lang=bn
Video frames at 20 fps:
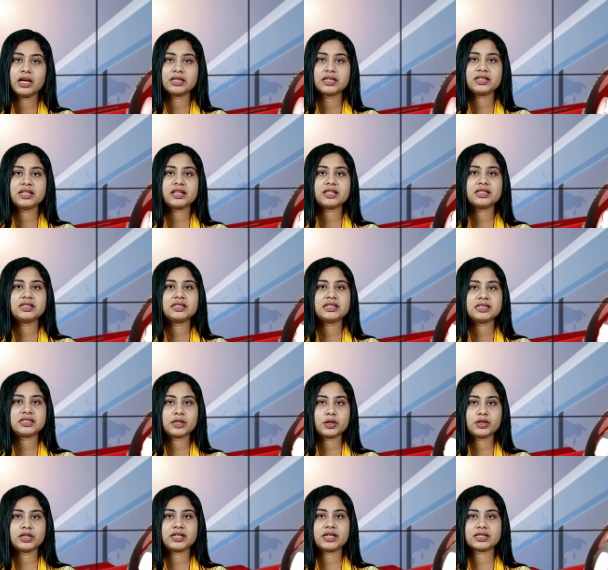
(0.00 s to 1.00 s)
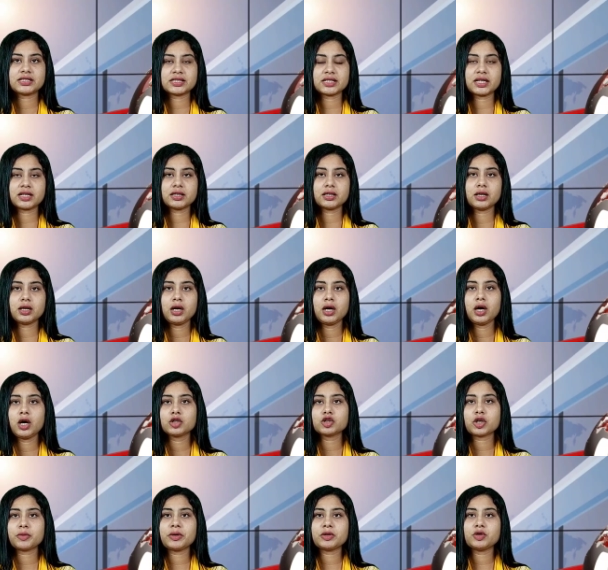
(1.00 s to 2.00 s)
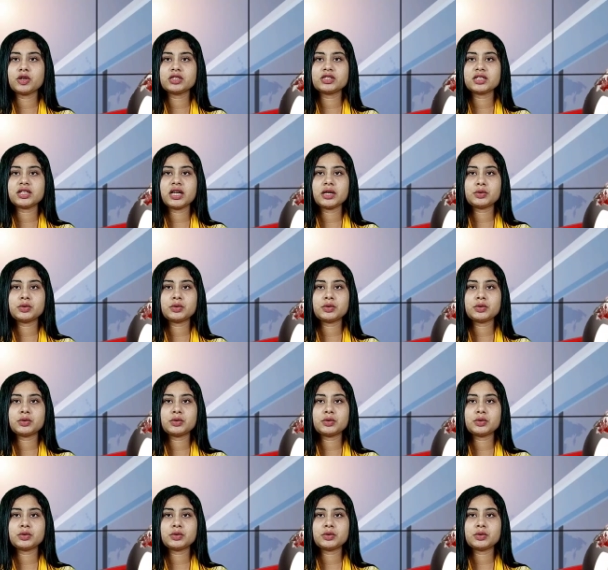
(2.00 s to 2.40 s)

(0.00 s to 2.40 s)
তিনি একটি চিঠিও লিখেছিলেন তবে দুই